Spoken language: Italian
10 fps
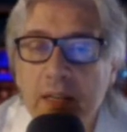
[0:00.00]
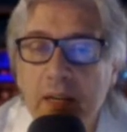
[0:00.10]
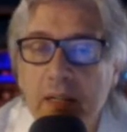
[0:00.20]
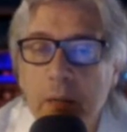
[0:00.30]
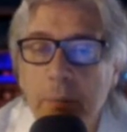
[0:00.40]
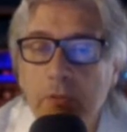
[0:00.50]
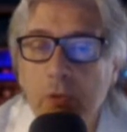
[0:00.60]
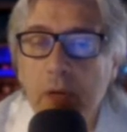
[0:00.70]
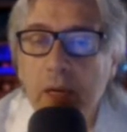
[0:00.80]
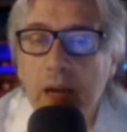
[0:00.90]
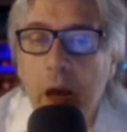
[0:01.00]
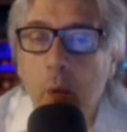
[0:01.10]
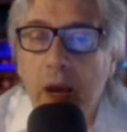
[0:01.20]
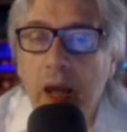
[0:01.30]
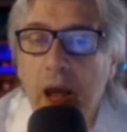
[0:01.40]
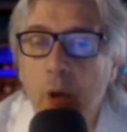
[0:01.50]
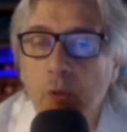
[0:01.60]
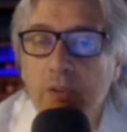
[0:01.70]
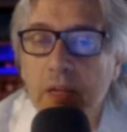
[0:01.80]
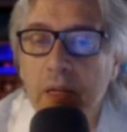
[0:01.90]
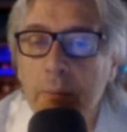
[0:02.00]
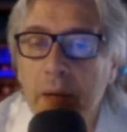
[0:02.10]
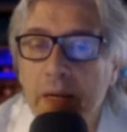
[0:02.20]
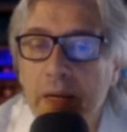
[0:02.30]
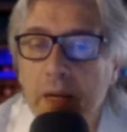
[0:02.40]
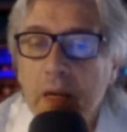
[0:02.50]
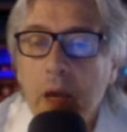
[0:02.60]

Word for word: Le tre persone in acqua a causa del mare